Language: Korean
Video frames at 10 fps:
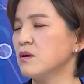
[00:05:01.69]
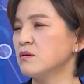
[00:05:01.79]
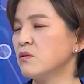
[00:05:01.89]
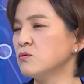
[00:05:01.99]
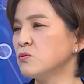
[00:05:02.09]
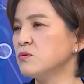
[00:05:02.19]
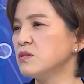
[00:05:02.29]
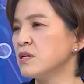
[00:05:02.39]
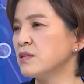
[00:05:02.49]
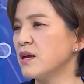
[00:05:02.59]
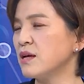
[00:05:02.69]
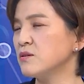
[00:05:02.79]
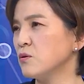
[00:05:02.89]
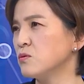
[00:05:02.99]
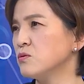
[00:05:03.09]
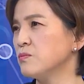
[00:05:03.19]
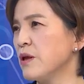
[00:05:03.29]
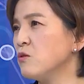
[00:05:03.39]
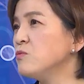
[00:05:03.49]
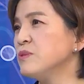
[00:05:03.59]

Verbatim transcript: 성도들에 대한 연구는 매우